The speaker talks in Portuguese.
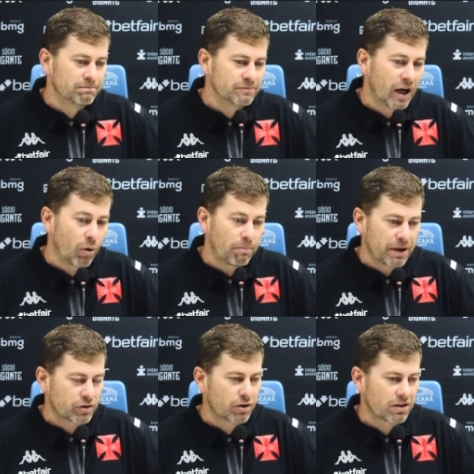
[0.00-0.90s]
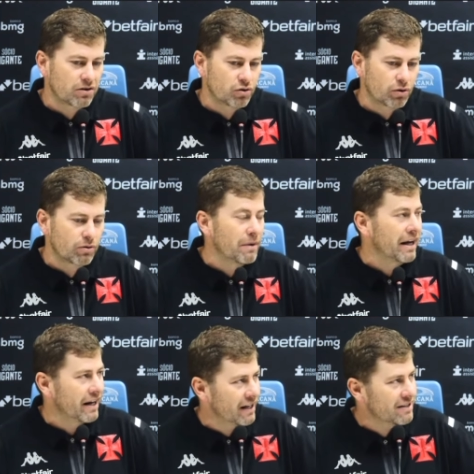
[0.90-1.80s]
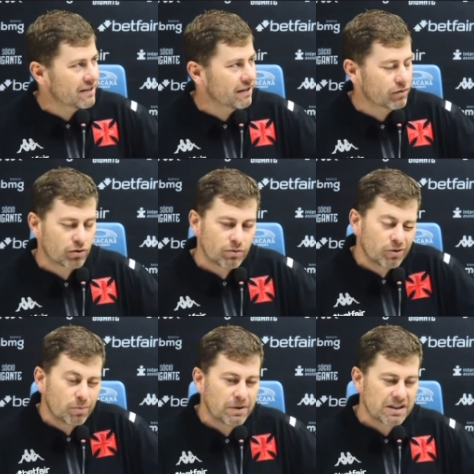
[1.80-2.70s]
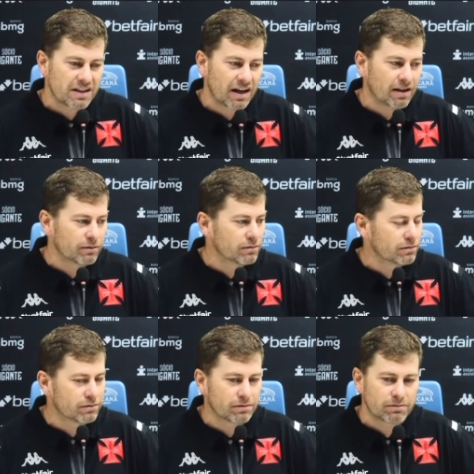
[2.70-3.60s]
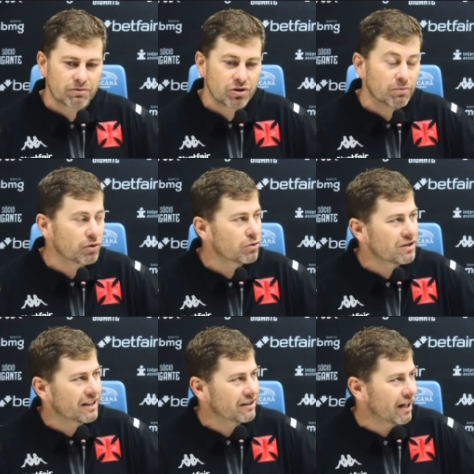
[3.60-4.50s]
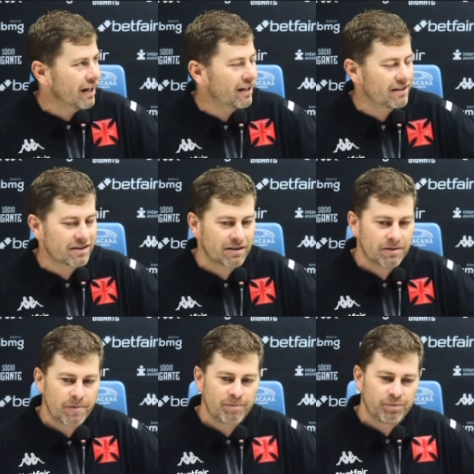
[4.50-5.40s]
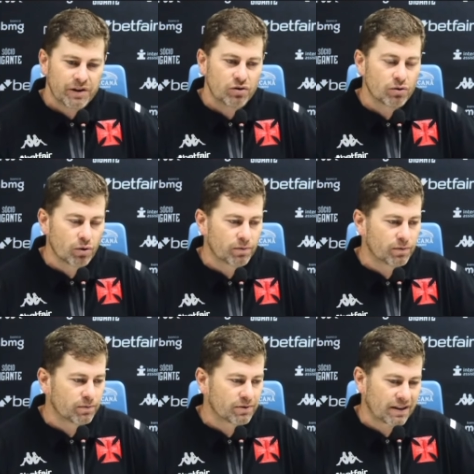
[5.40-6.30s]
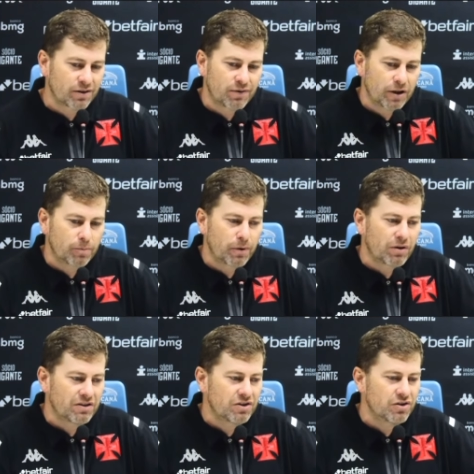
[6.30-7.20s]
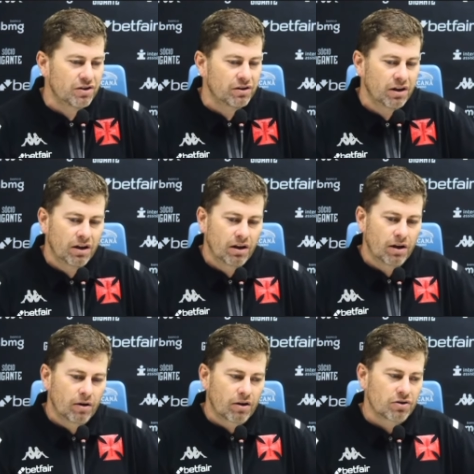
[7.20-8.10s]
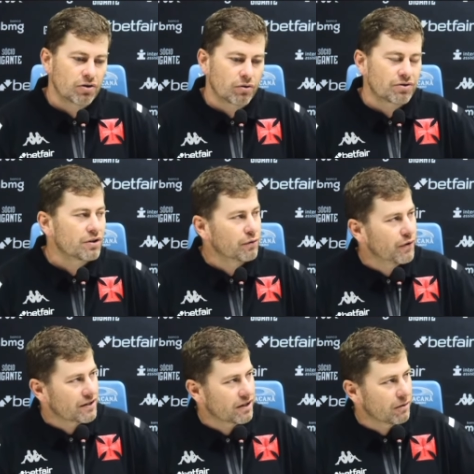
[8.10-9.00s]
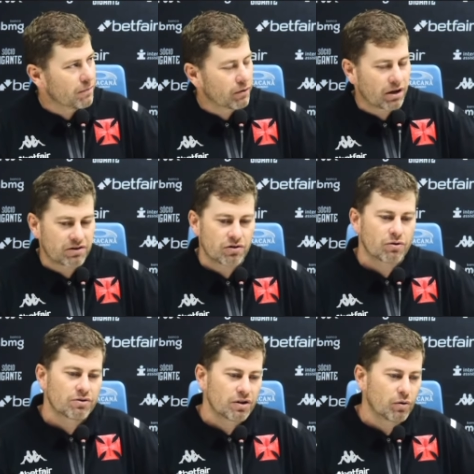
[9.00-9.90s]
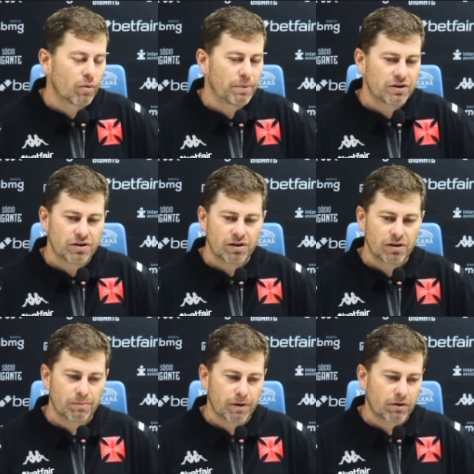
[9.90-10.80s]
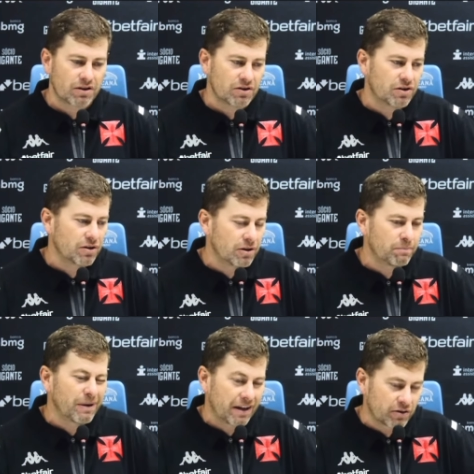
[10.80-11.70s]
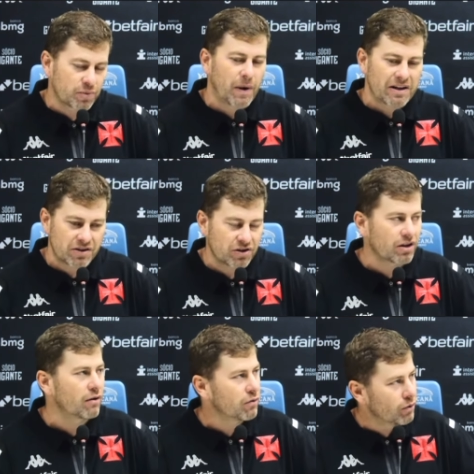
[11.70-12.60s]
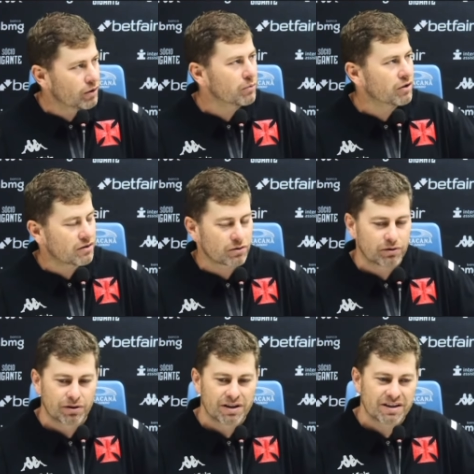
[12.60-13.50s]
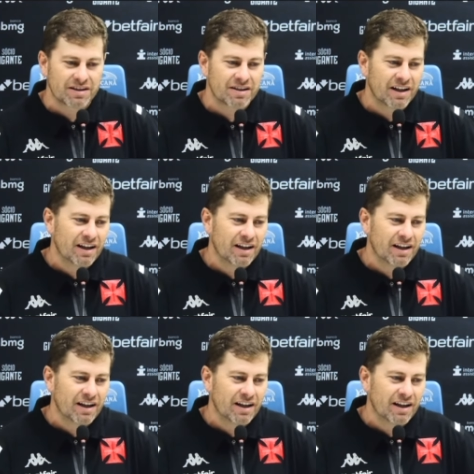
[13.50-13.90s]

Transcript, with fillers: dar o peso que esse jogo merece, né? Um jogo muito pesado, de muitos detalhes, né? E de novo, satisfeito pelo que a gente que a gente conseguiu fazer, pelo que a gente conseguiu competir, pelo que a gente em pequenos passos a gente está evoluindo muitas coisas.